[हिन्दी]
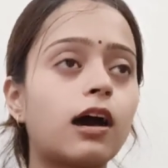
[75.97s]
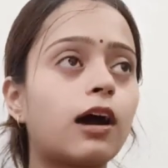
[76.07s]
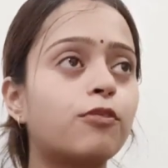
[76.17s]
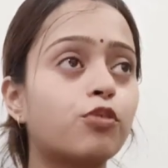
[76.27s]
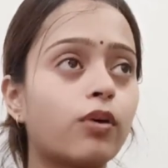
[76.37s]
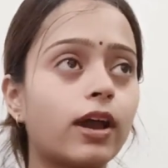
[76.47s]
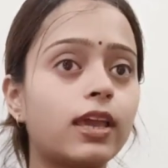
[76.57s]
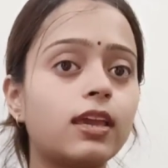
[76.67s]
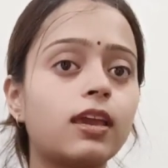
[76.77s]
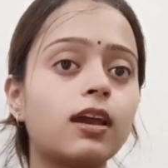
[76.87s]
अब वो
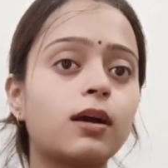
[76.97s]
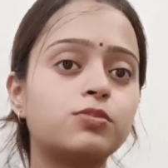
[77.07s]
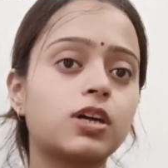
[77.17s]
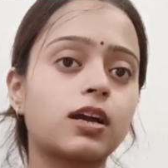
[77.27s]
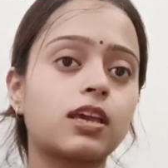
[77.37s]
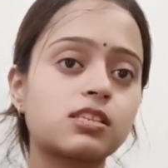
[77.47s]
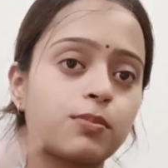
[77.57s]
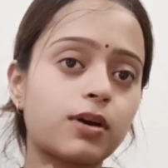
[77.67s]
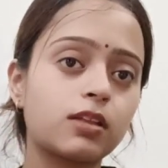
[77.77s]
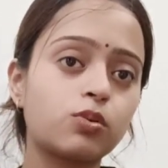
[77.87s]
आएंगे हम जाके
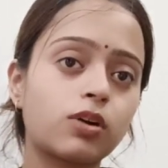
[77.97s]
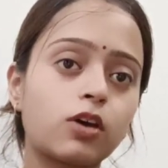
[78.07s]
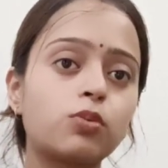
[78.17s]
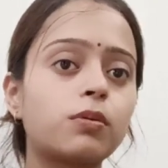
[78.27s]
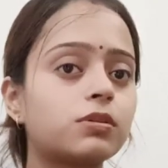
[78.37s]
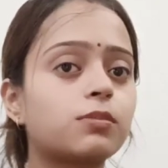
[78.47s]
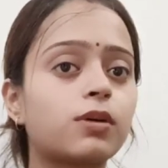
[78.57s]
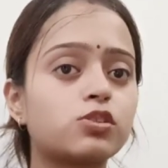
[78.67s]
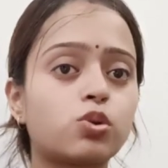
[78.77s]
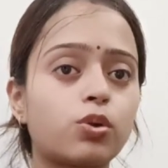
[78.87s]
सामान दुकानों पे मैं
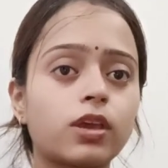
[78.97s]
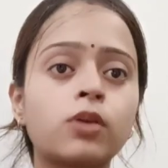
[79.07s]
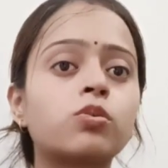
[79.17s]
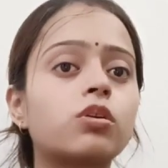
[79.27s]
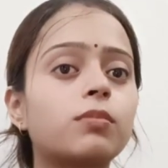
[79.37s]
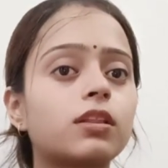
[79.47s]
सामान छोड़ के आई क्योंकि